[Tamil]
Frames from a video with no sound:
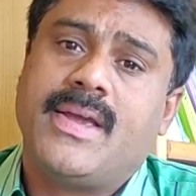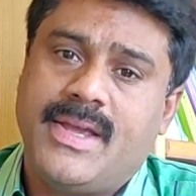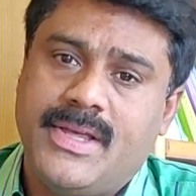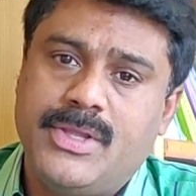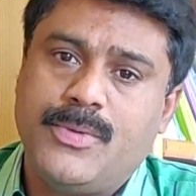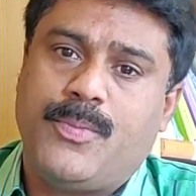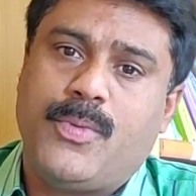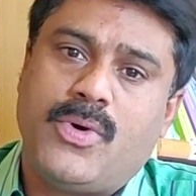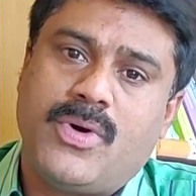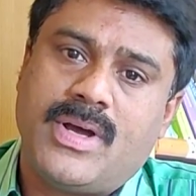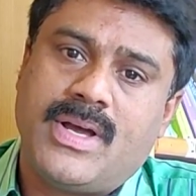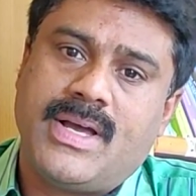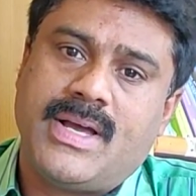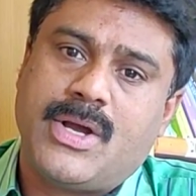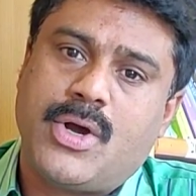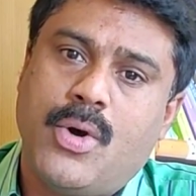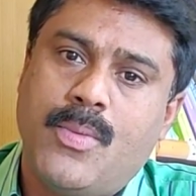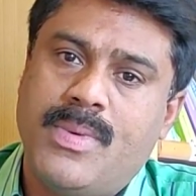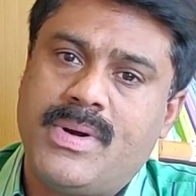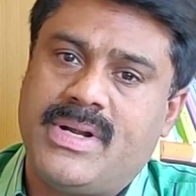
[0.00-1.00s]
இது போக
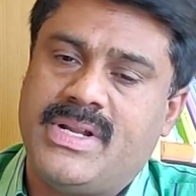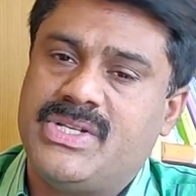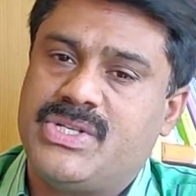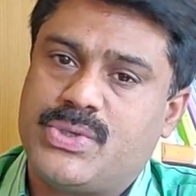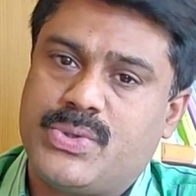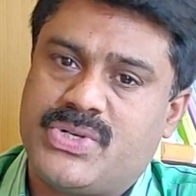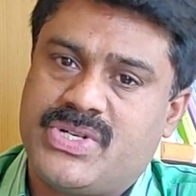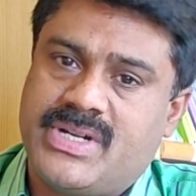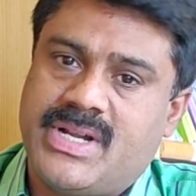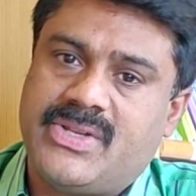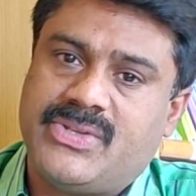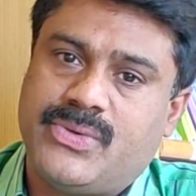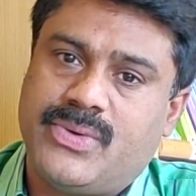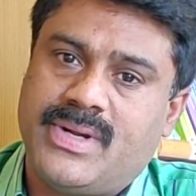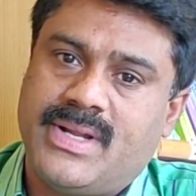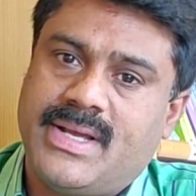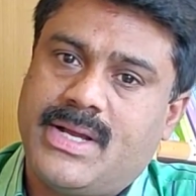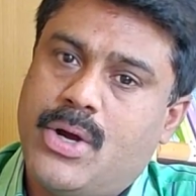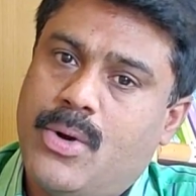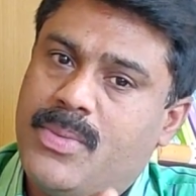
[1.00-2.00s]
கவர்மெண்ட் இன்ஸ்டியூஷன் நான்
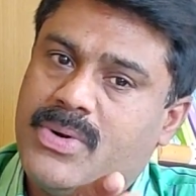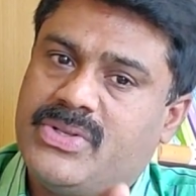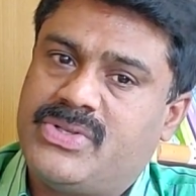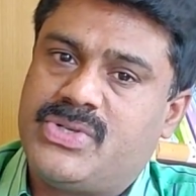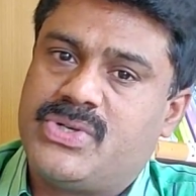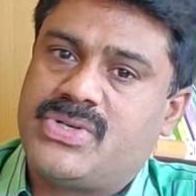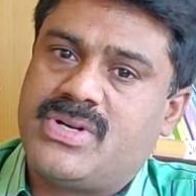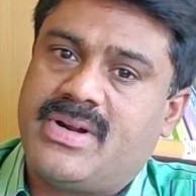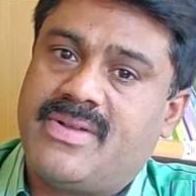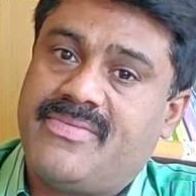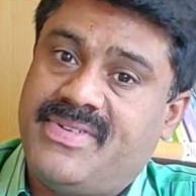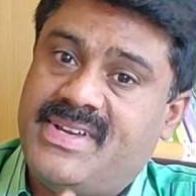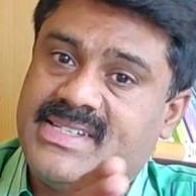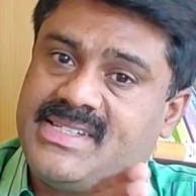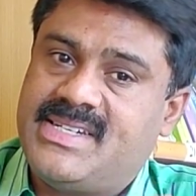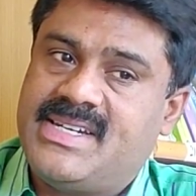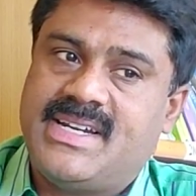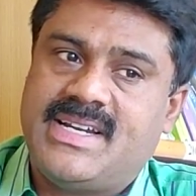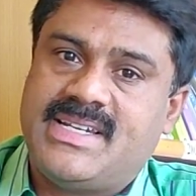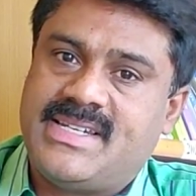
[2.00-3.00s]
சொன்னேன் கவர்மெண்ட் இன்ஸ்டியூஷனோட
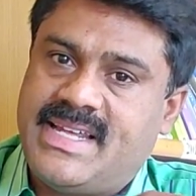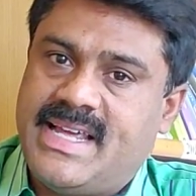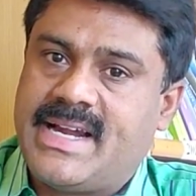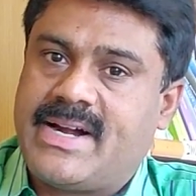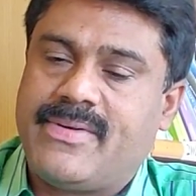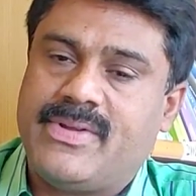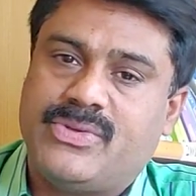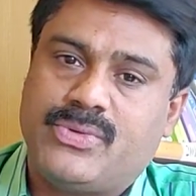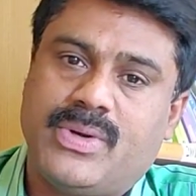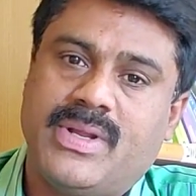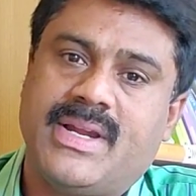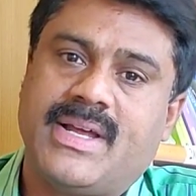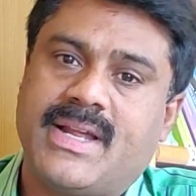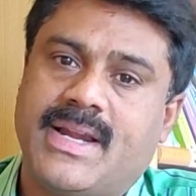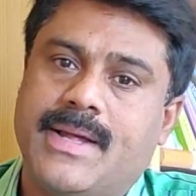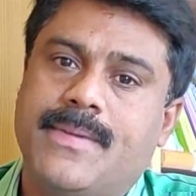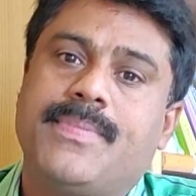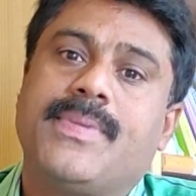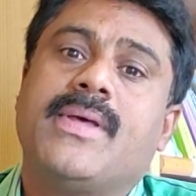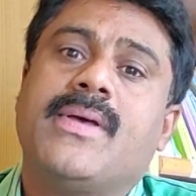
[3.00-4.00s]
ஃபீஸ் டீட்டெயில்ஸ் ஏற்கனவே
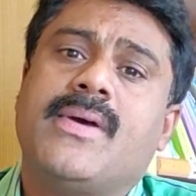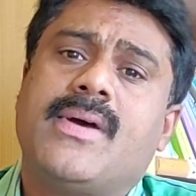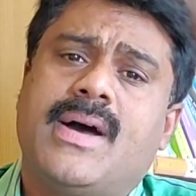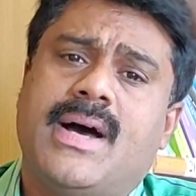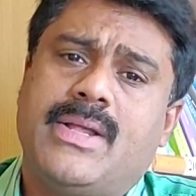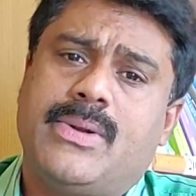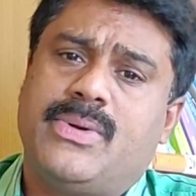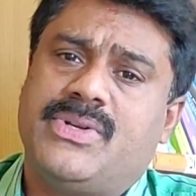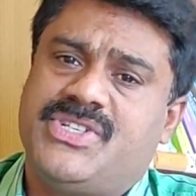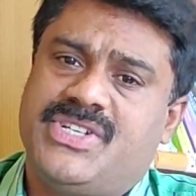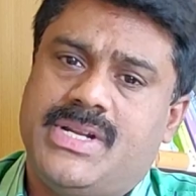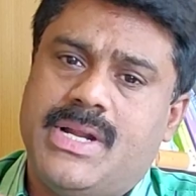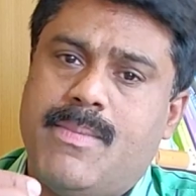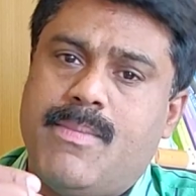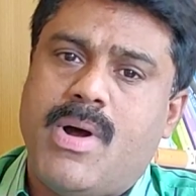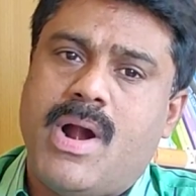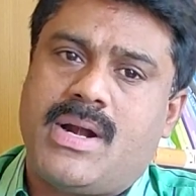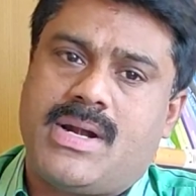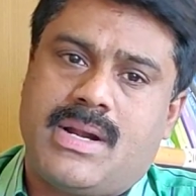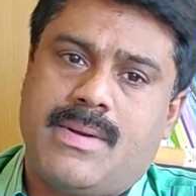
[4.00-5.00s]
சொல்லியிருக்கிறேன் அது ஒரு சின்ன
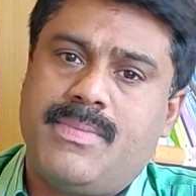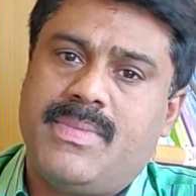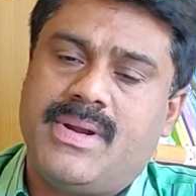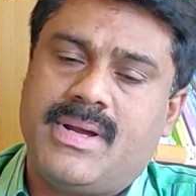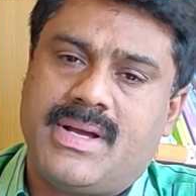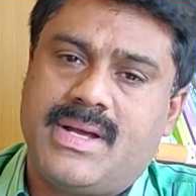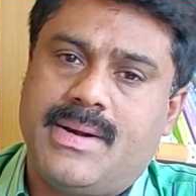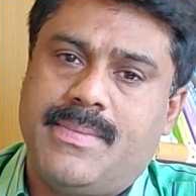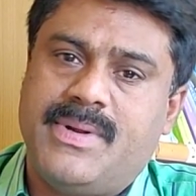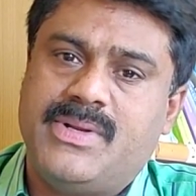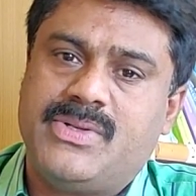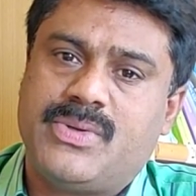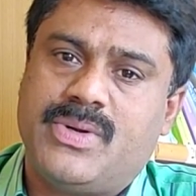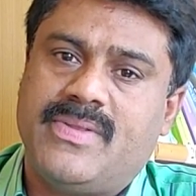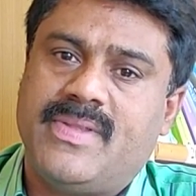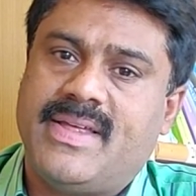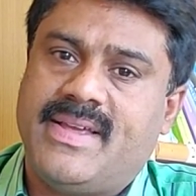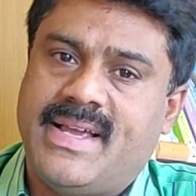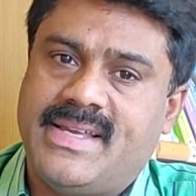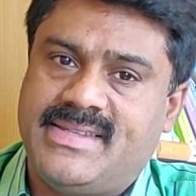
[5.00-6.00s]
மாற்றம் இருக்குது அப்படின்னு
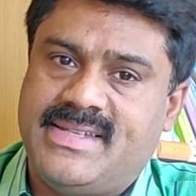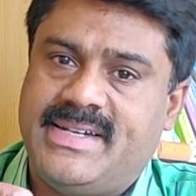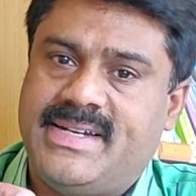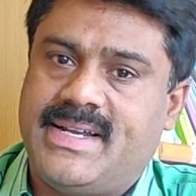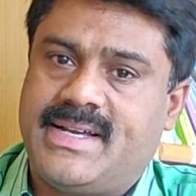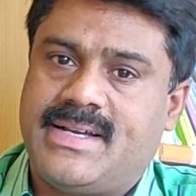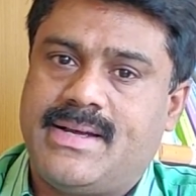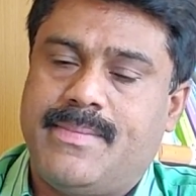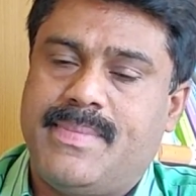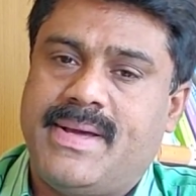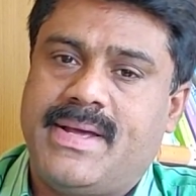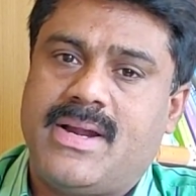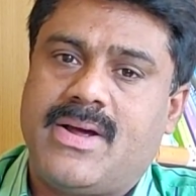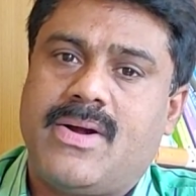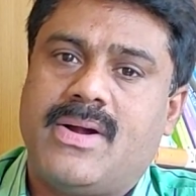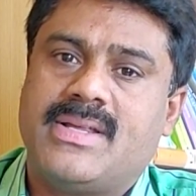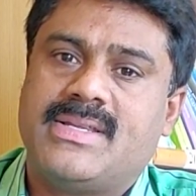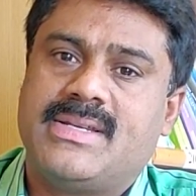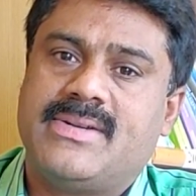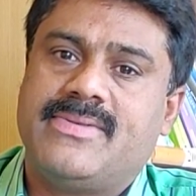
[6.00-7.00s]
சொல்லியிருந்தேன் ஏசி டெக் அப்படிங்கிற
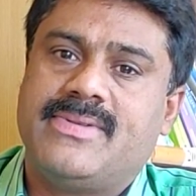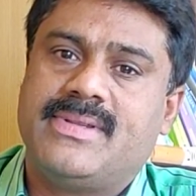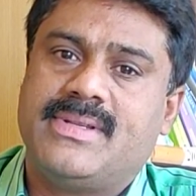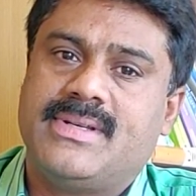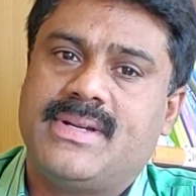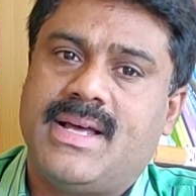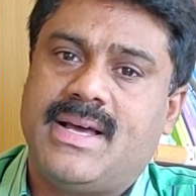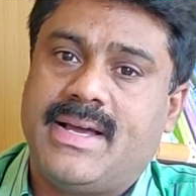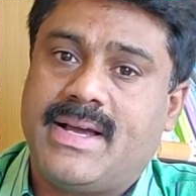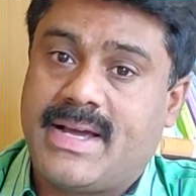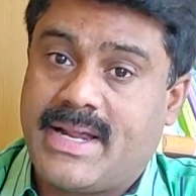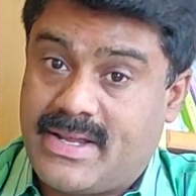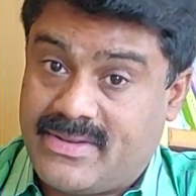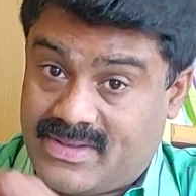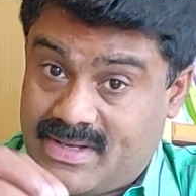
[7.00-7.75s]
காலேஜில் வந்து நான்